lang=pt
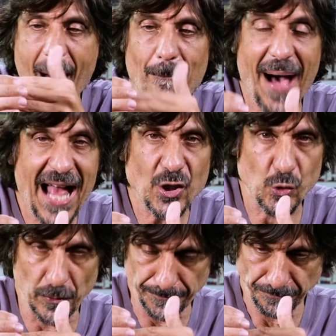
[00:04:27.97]

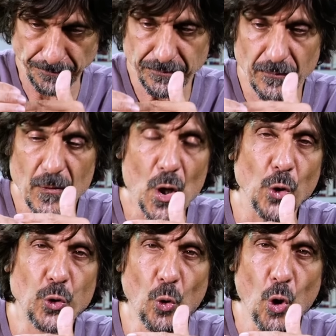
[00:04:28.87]
Abaixo
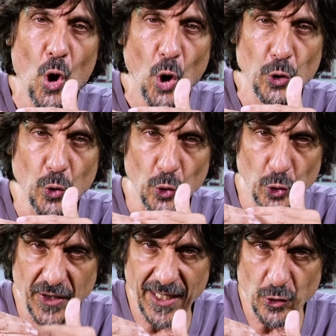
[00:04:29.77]
do, do,
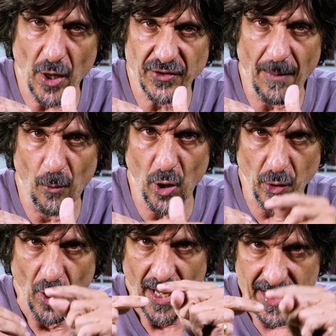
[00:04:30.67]
do, território
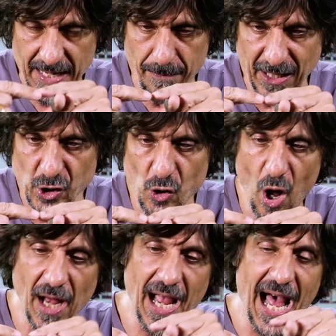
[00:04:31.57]
tamoio, em
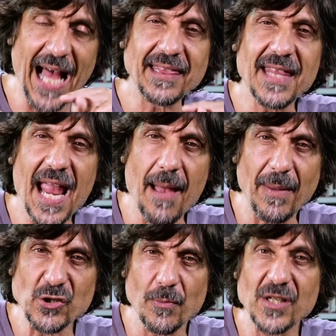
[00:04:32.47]
Bertioga, até
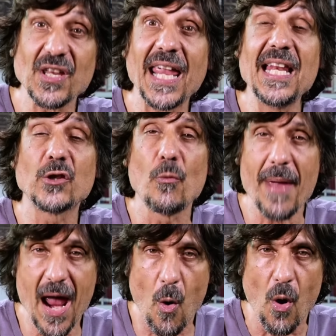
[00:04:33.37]
mais ou menos a Ilha do
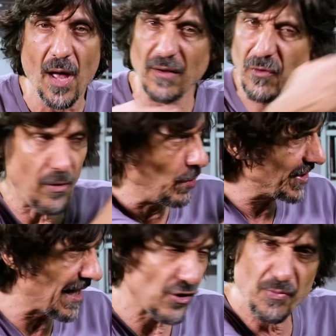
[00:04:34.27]
Mel, vou vou
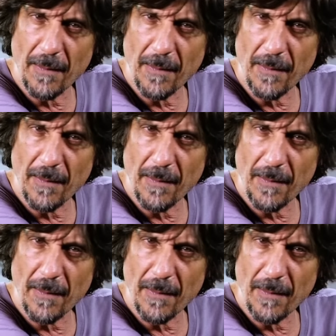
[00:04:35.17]
mostrar uns